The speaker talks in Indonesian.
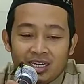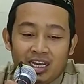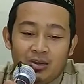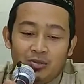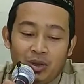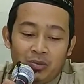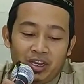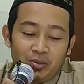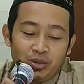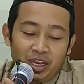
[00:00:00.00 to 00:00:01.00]
Nah,
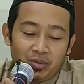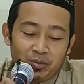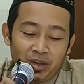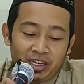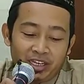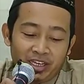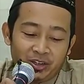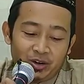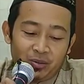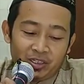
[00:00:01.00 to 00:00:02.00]
Bapak Ibu yang berbahagia
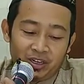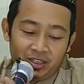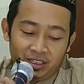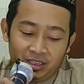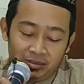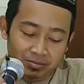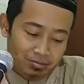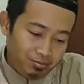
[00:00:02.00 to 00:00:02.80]
yang dirahmati Allah,